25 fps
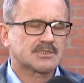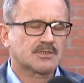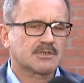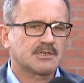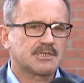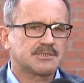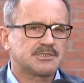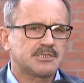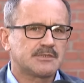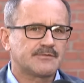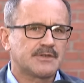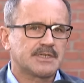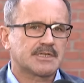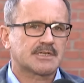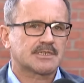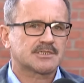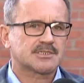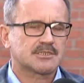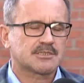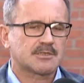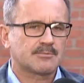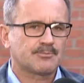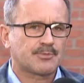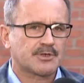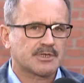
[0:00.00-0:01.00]
Z oględzin wynika,
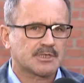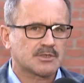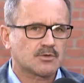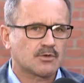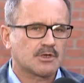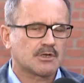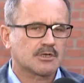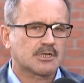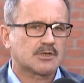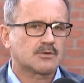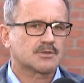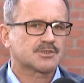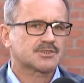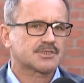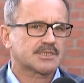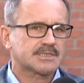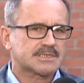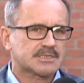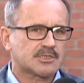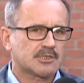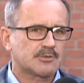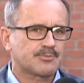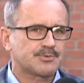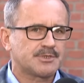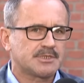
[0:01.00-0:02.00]
że temperatura około 3
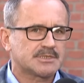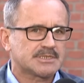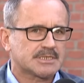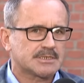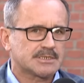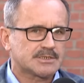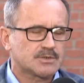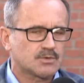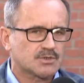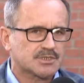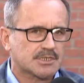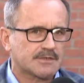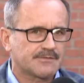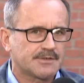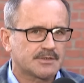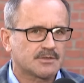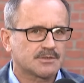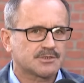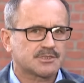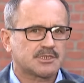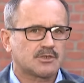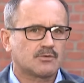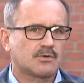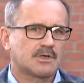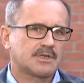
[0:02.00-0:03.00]
stopni Celsjusza
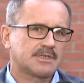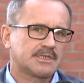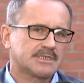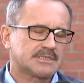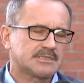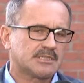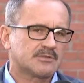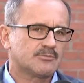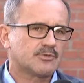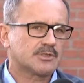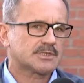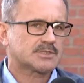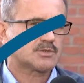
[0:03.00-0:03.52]
wynosiła, jezdnia była